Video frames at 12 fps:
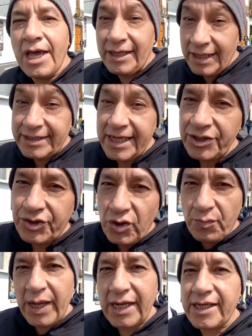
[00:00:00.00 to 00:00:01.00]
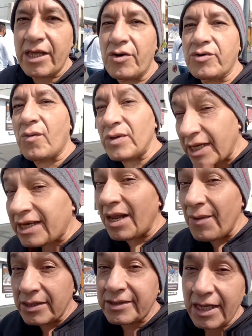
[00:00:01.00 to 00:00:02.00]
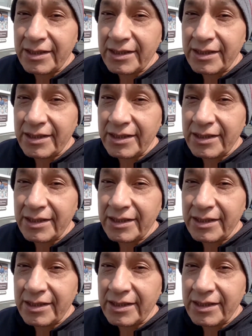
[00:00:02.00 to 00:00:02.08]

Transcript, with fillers: en el centro, vengas a dar una vuelta que la verdad está,